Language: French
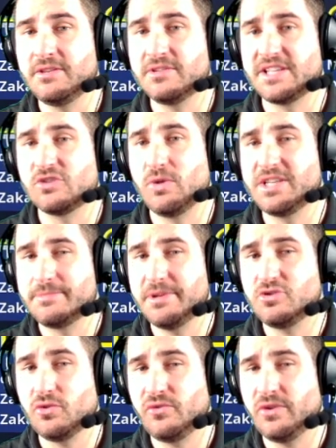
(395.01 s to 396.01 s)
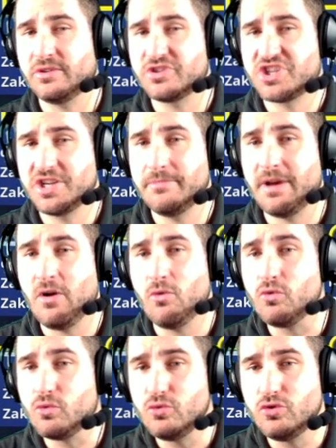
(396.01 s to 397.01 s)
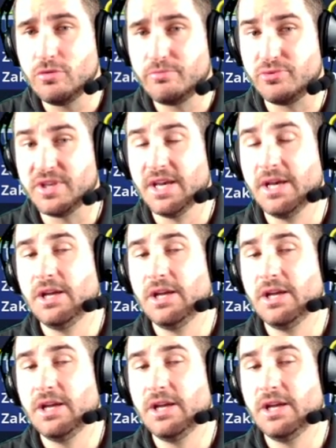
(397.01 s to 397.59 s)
que ça soit XP de survivant, schéma ou goutte de puits.